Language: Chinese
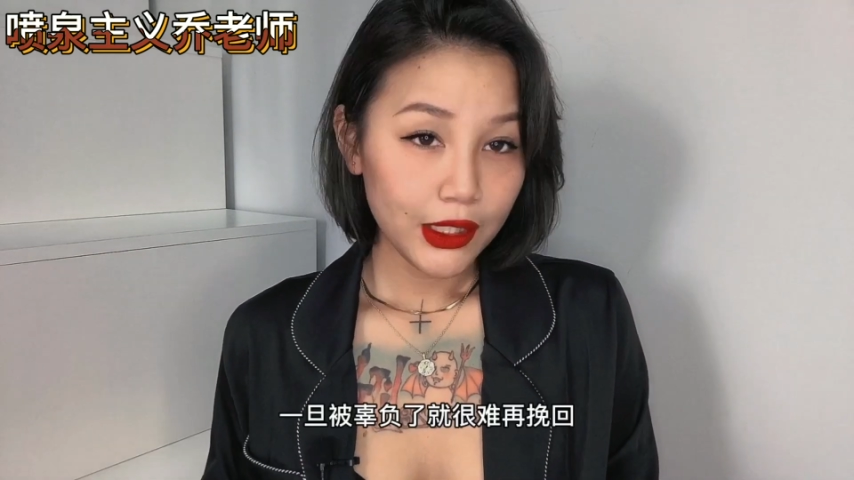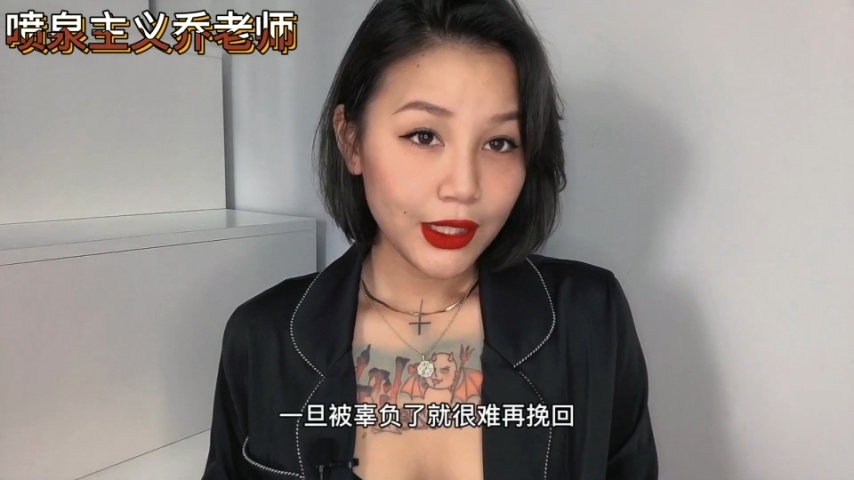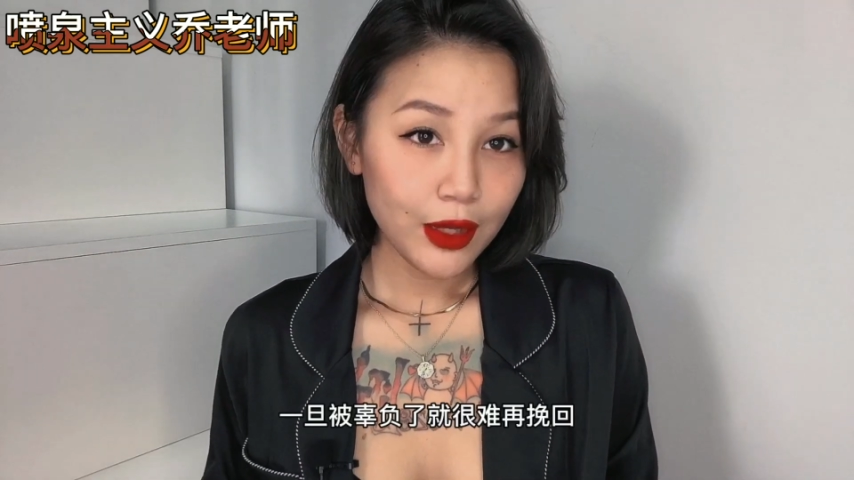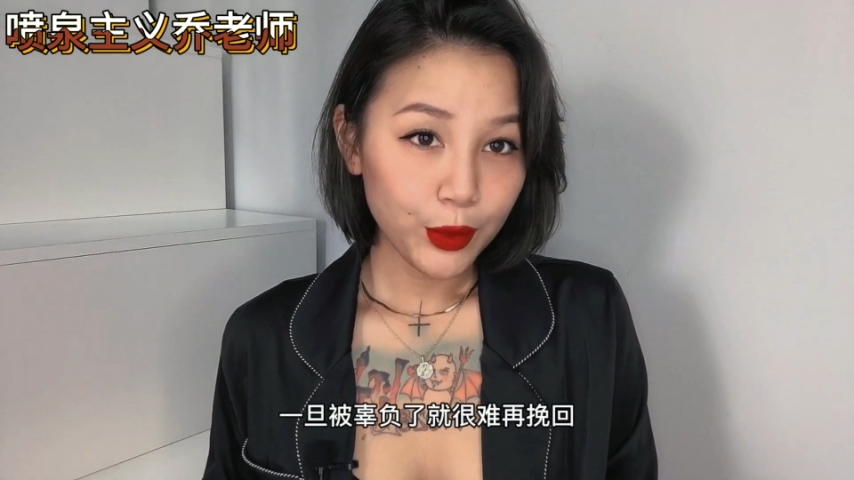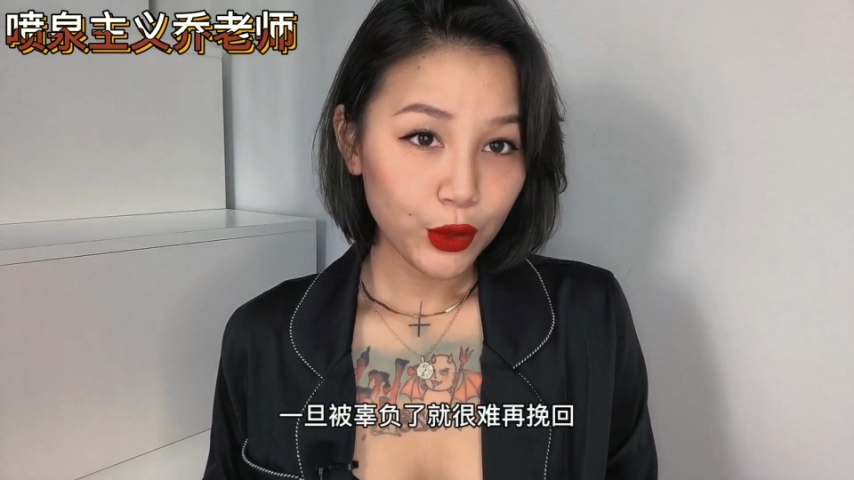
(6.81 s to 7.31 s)
一
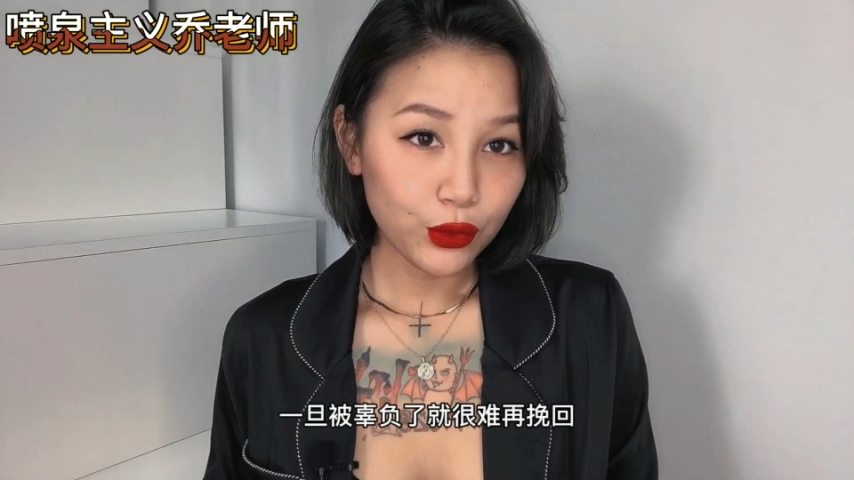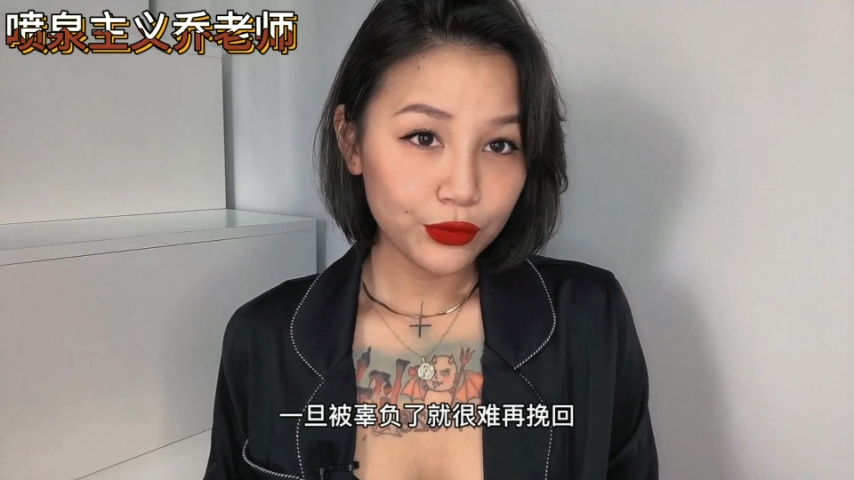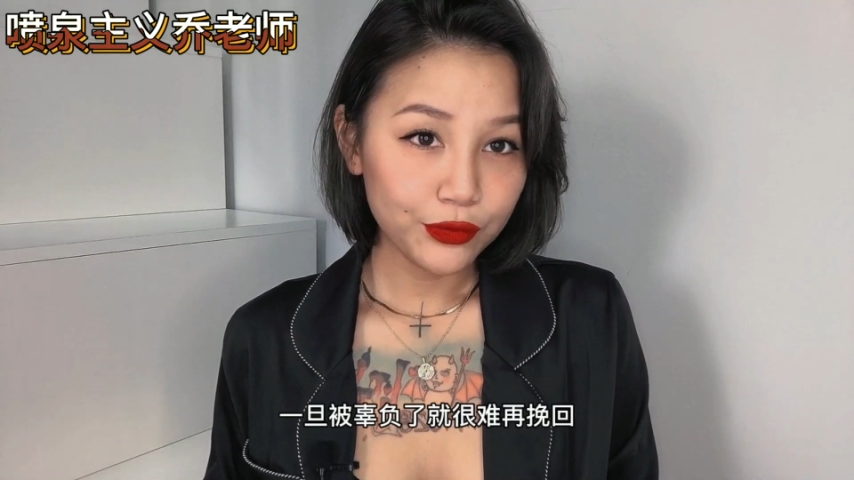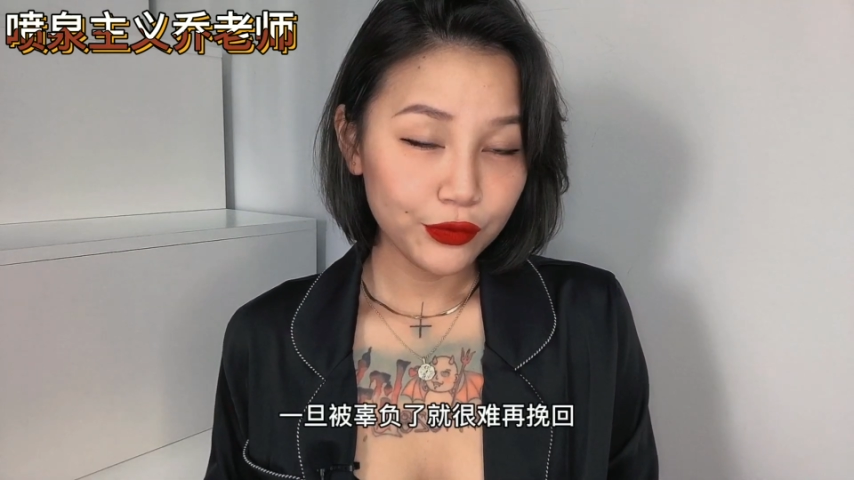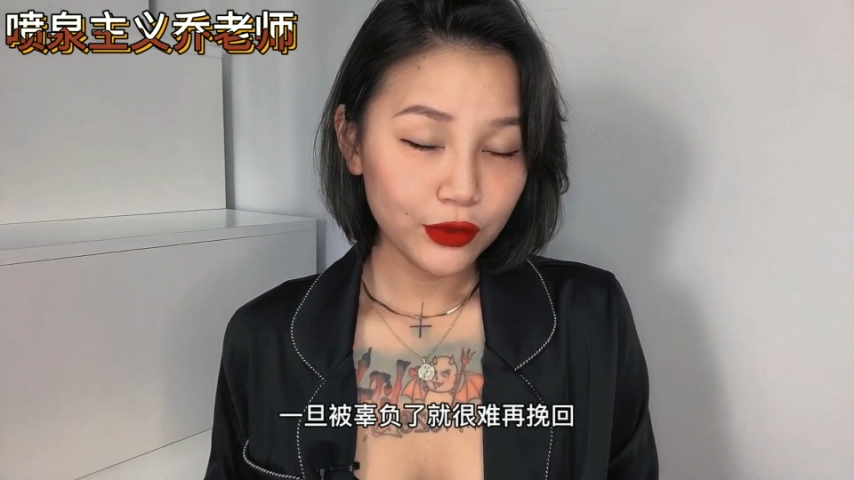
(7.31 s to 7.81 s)
旦被辜
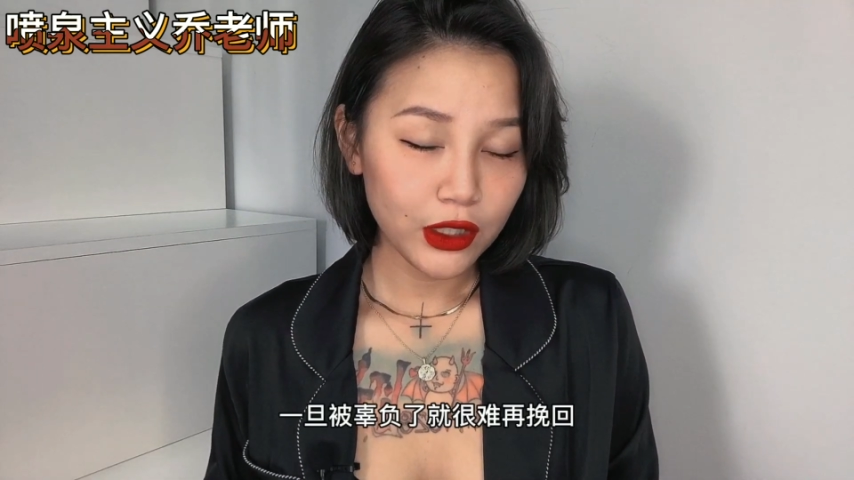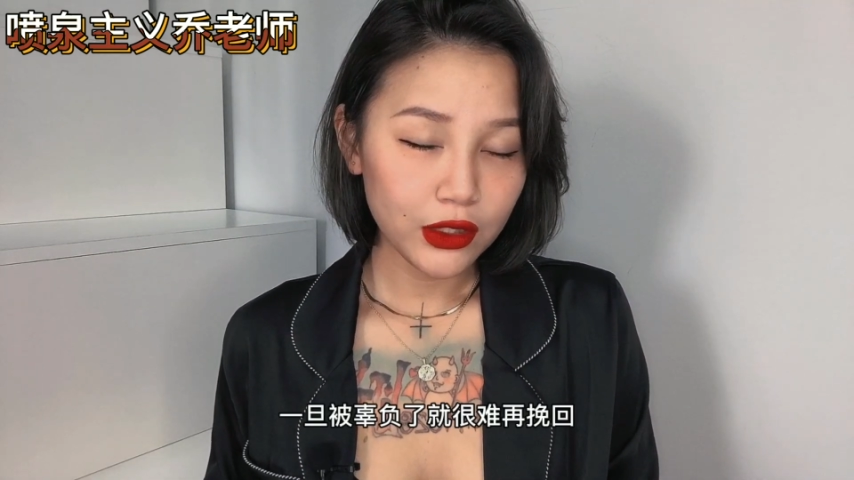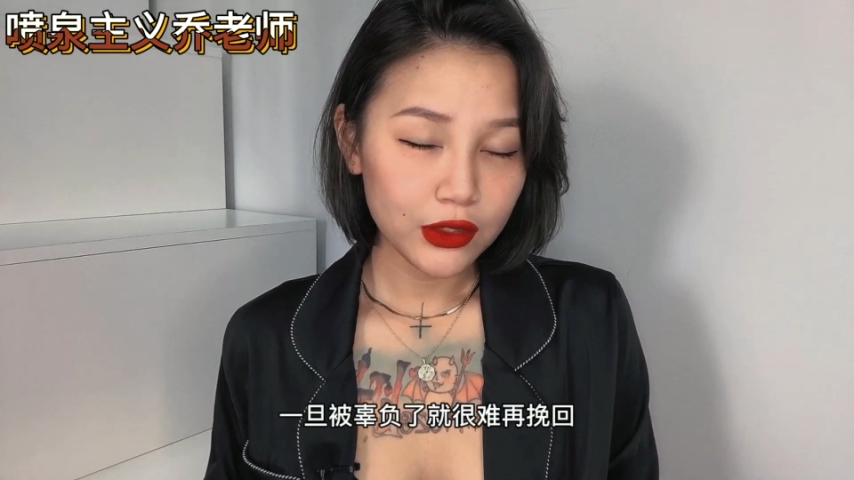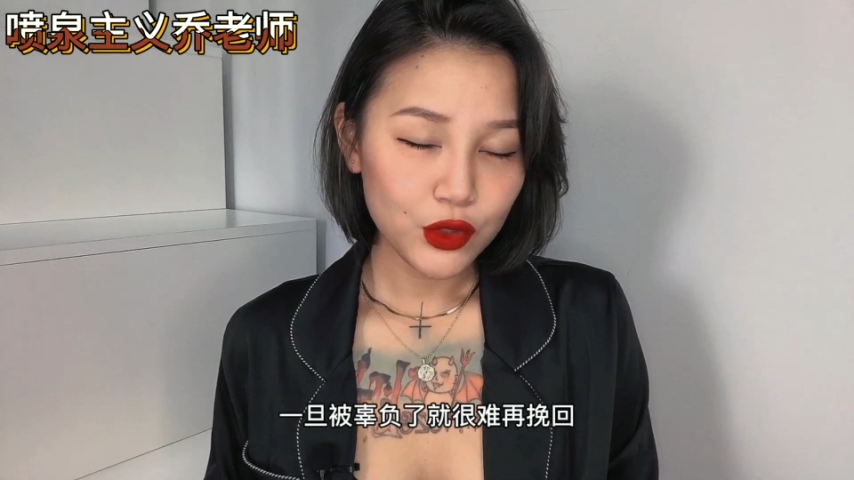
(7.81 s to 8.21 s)
负了，